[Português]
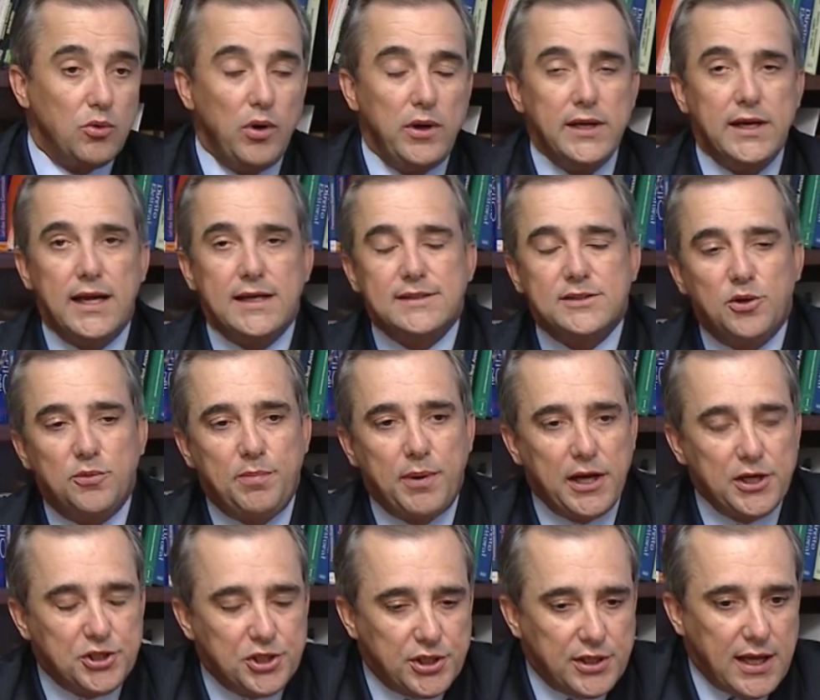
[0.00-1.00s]
Coligação
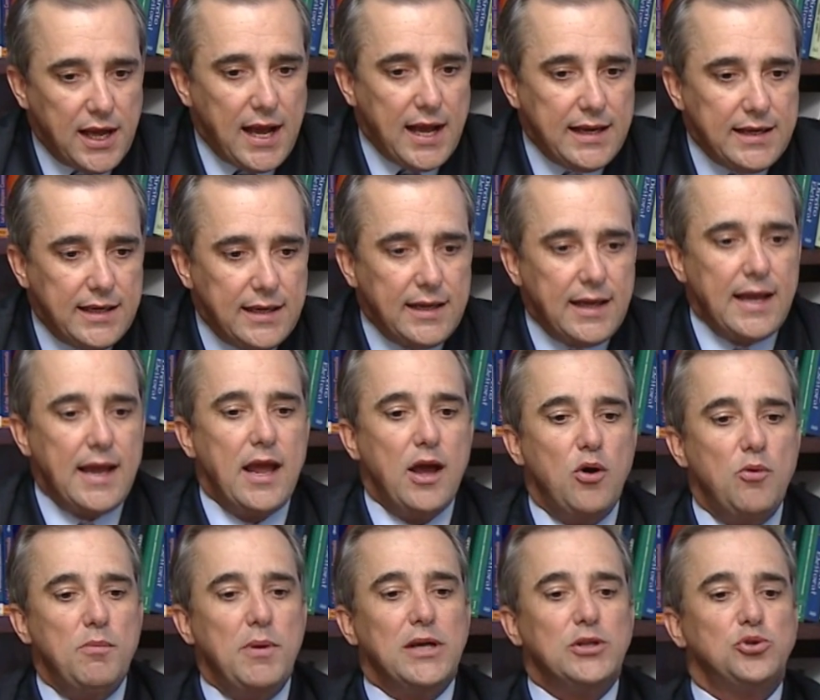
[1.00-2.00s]
partidária
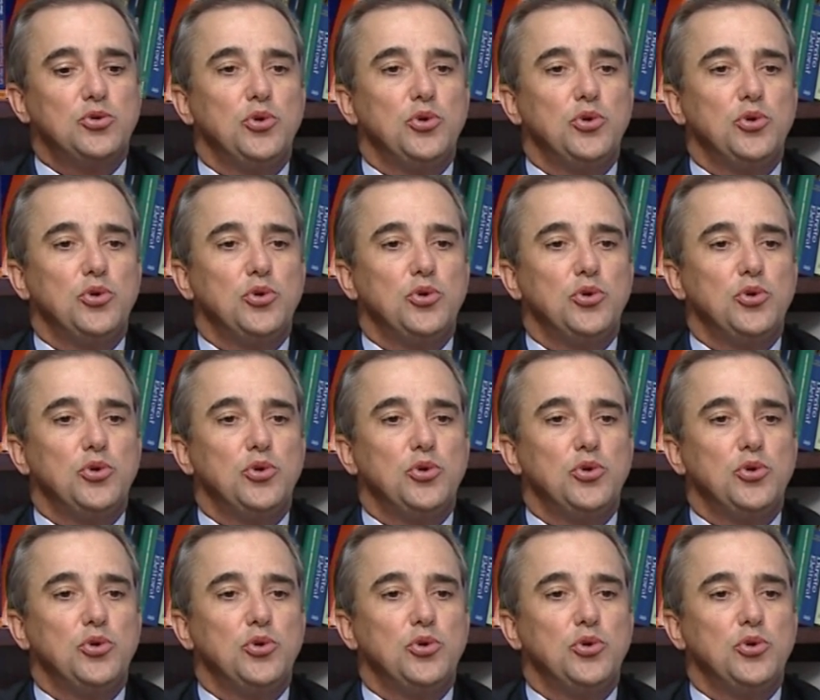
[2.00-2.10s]
é uma